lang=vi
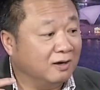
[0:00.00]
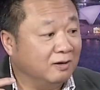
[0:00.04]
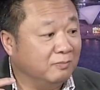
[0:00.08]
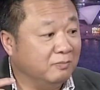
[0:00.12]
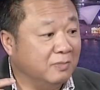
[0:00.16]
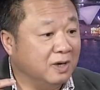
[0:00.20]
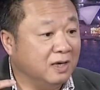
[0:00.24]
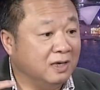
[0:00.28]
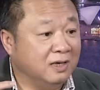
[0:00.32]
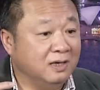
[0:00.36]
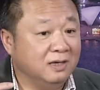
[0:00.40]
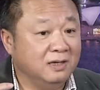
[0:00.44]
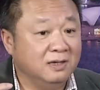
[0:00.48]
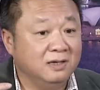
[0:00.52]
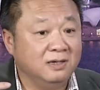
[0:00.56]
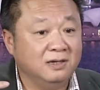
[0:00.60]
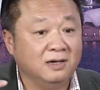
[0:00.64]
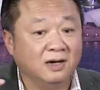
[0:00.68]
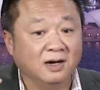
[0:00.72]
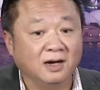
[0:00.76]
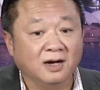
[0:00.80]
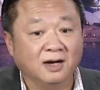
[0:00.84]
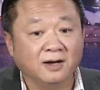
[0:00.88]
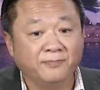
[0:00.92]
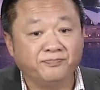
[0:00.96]
bị
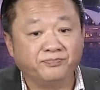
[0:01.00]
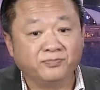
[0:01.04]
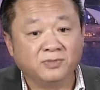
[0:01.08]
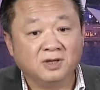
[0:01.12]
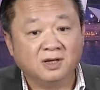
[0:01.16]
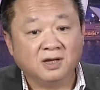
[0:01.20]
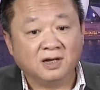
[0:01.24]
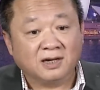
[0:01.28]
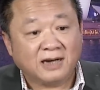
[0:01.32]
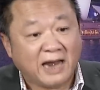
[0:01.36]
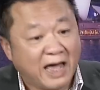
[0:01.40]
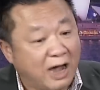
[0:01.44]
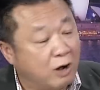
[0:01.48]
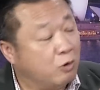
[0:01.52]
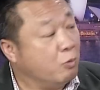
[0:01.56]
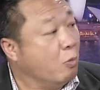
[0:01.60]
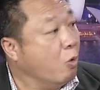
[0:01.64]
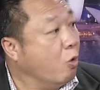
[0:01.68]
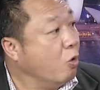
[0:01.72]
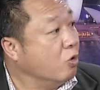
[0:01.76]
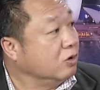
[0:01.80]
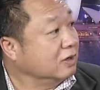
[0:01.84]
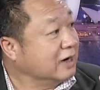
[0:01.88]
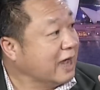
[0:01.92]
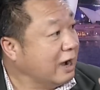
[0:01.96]
ờ, đau
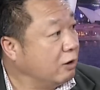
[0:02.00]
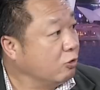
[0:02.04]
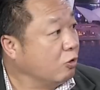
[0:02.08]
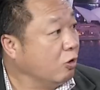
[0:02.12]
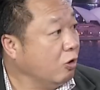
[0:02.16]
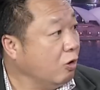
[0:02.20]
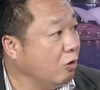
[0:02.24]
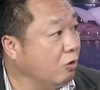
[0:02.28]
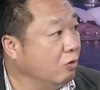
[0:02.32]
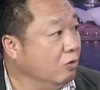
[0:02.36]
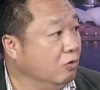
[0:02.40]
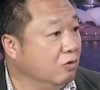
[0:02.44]
buồn đau khổ